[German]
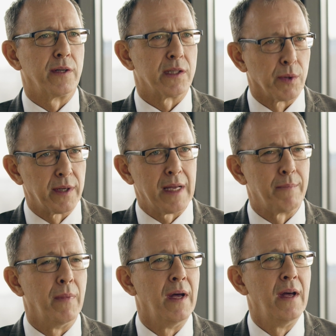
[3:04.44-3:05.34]
Und das wurde
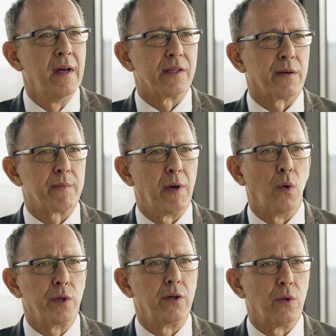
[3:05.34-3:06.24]
eben, sage ich mal,
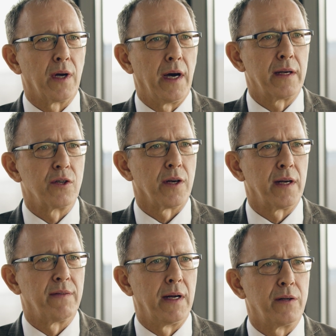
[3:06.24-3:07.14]
ohne Not
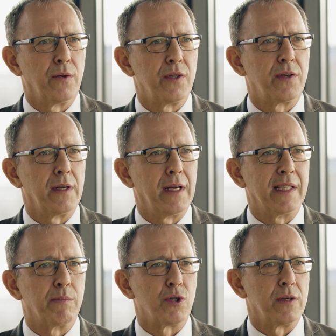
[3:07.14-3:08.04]
eingeschränkt, weil natürlich
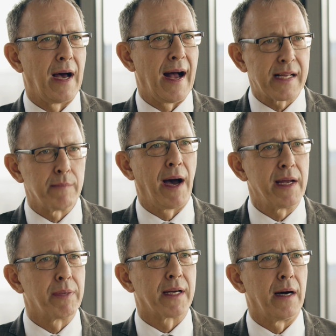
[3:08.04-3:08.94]
inzwischen
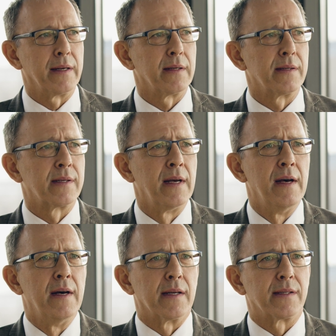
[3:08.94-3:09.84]
allgemein bekannt ist,
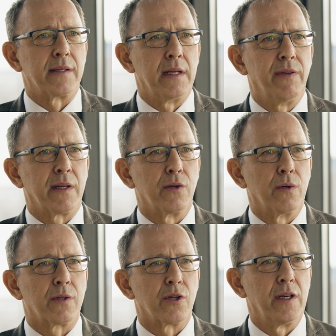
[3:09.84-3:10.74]
dass das
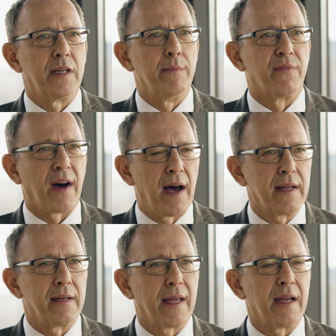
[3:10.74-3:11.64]
Infektionsgeschehen im
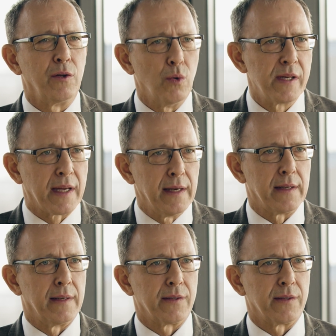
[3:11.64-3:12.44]
Freien gegen Null geht.